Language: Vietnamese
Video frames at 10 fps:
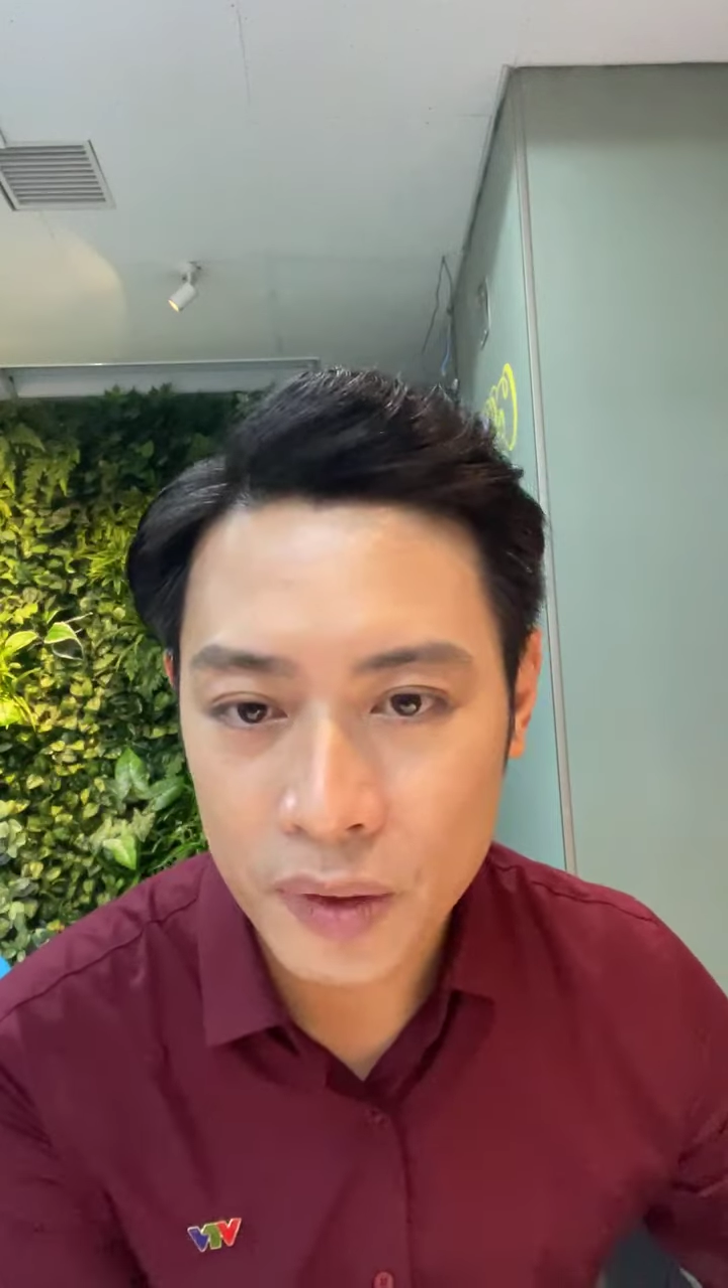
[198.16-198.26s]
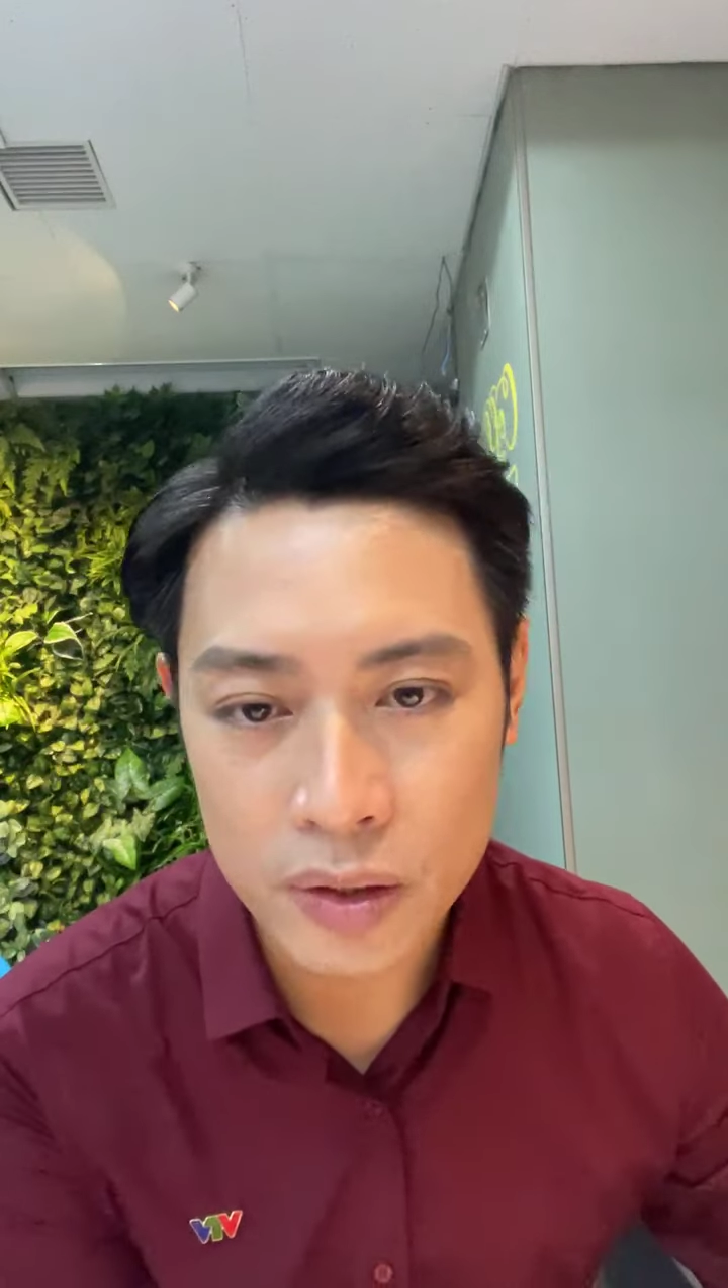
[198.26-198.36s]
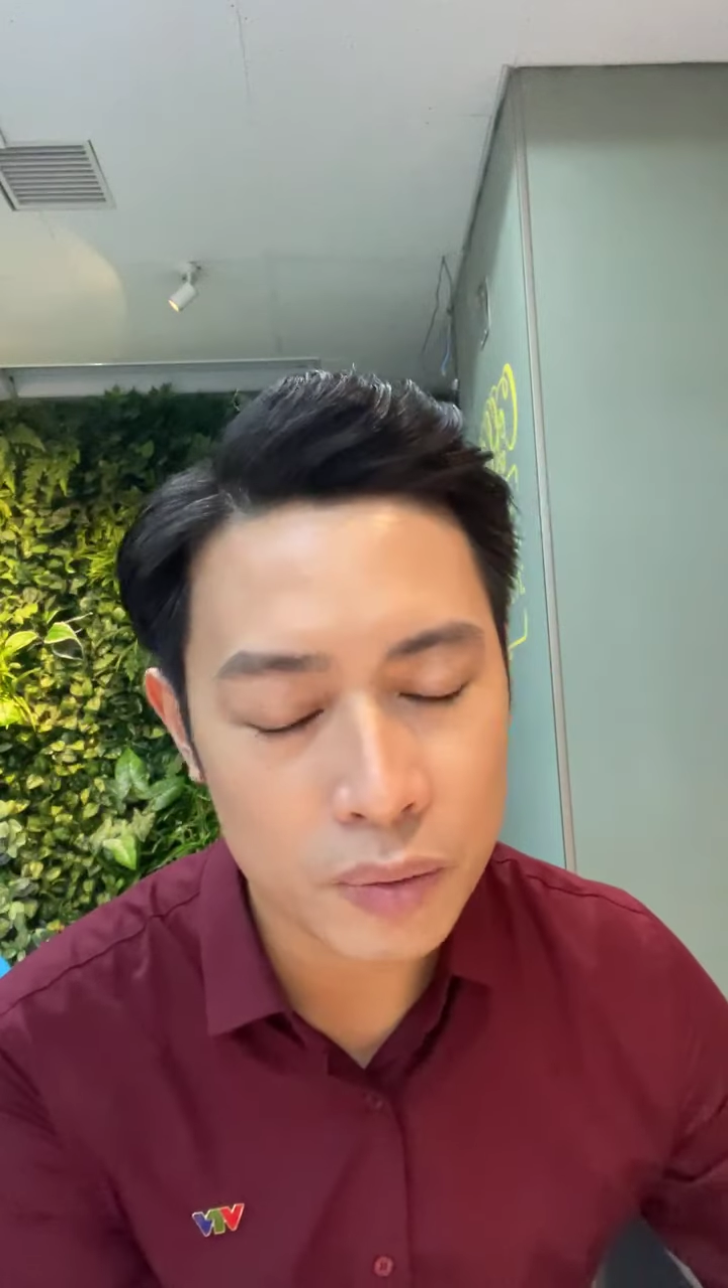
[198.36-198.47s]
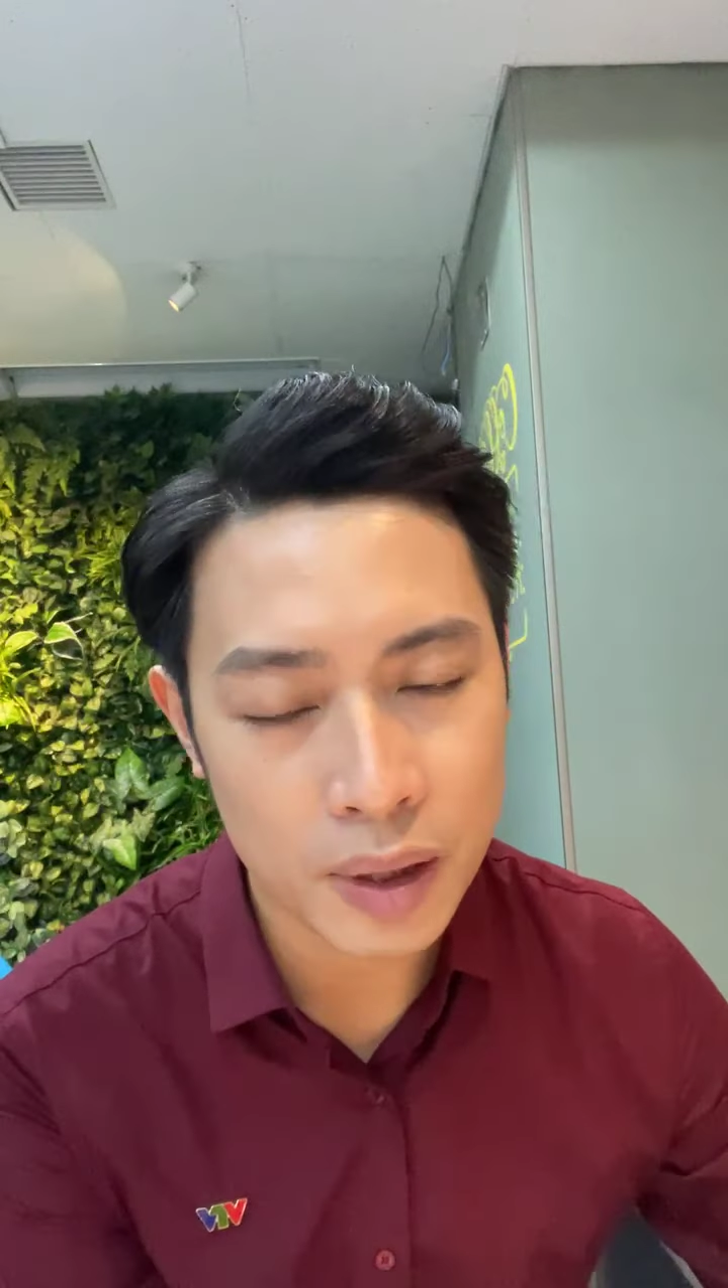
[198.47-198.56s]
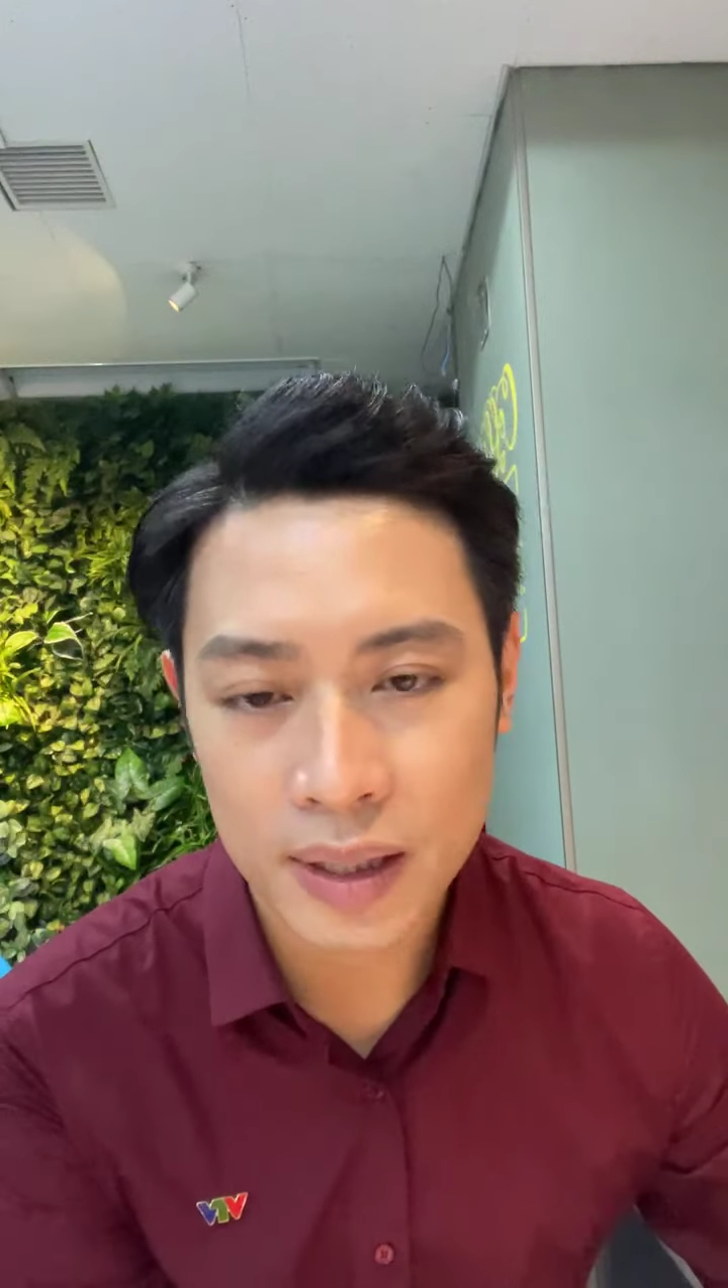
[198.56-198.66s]

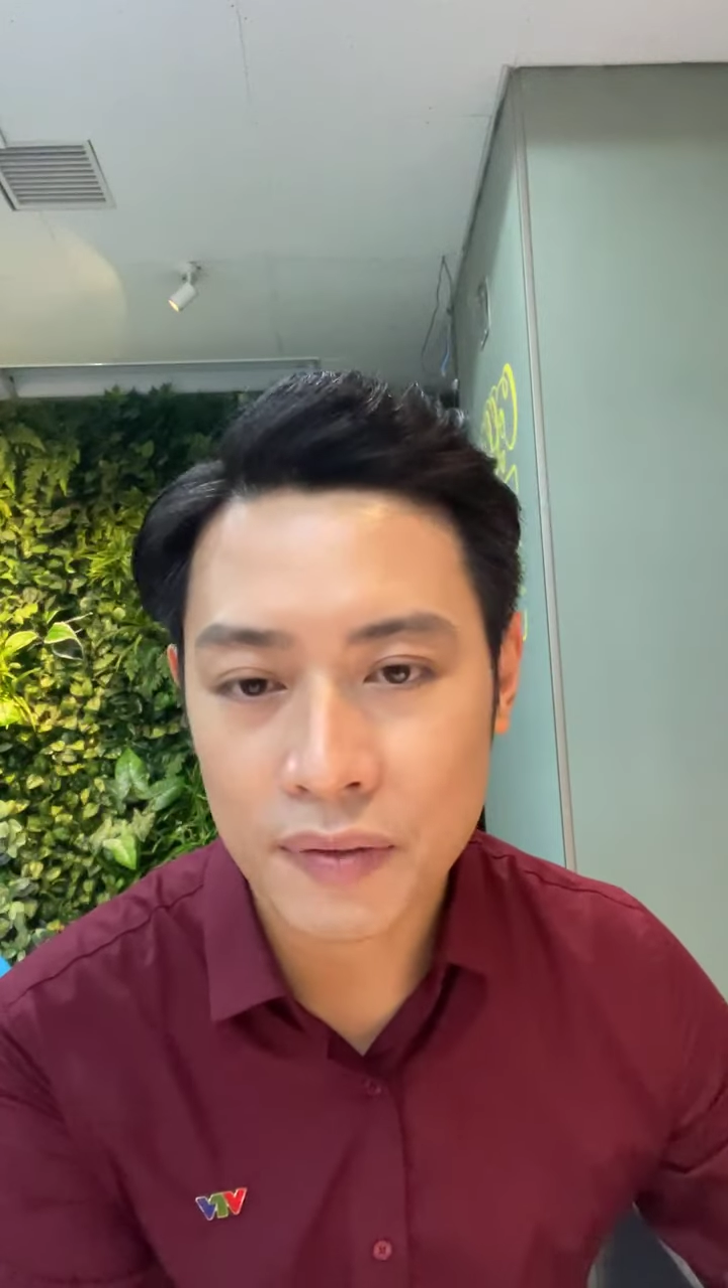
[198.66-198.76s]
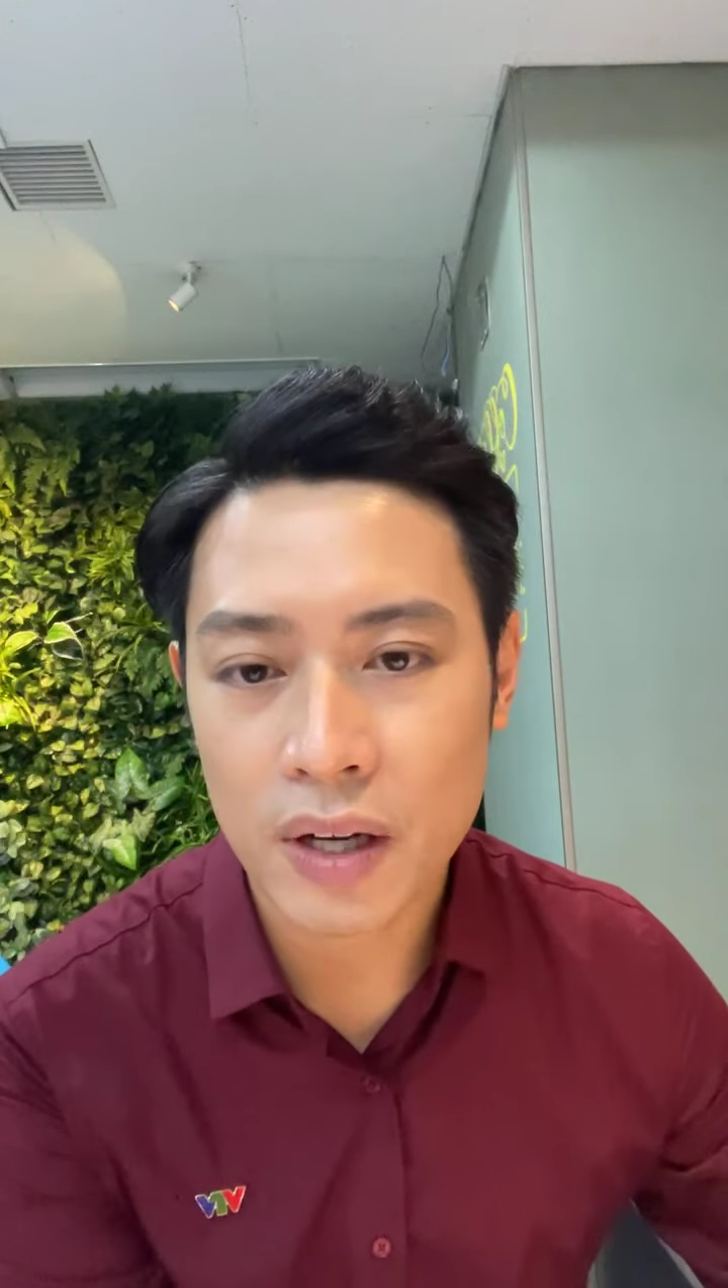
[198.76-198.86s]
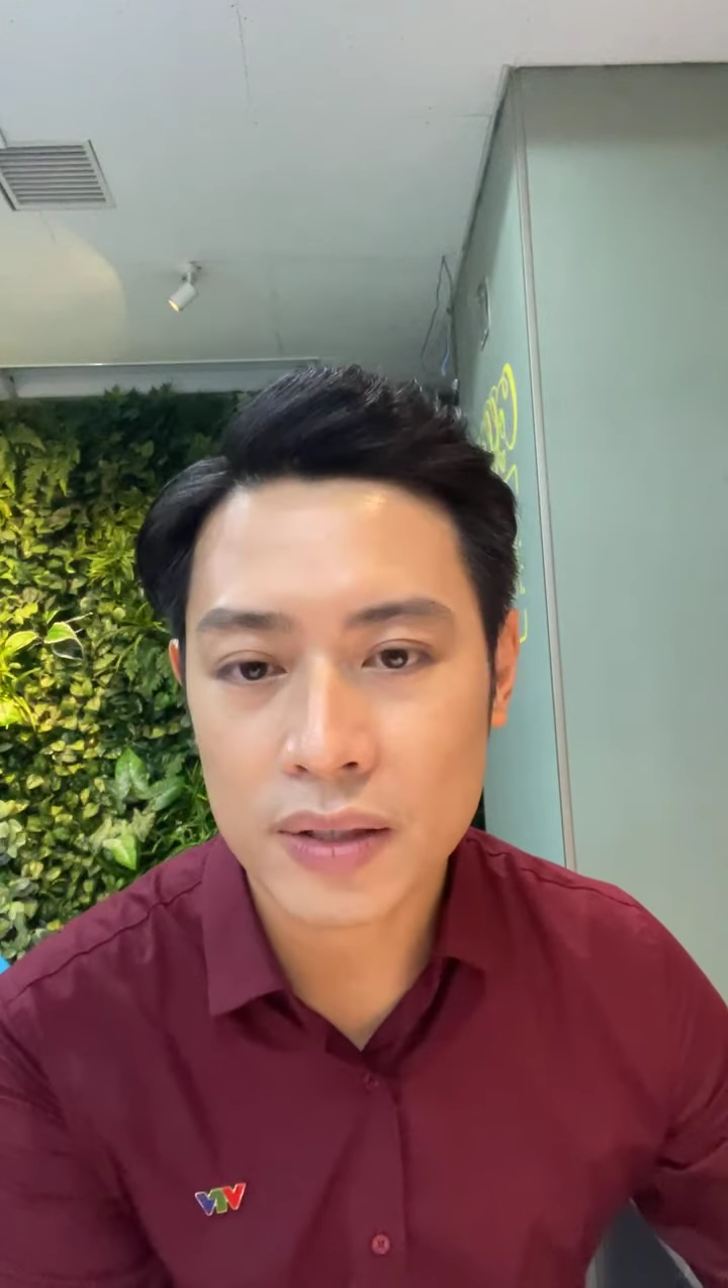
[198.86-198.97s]
Nói chung thời tiết vẫn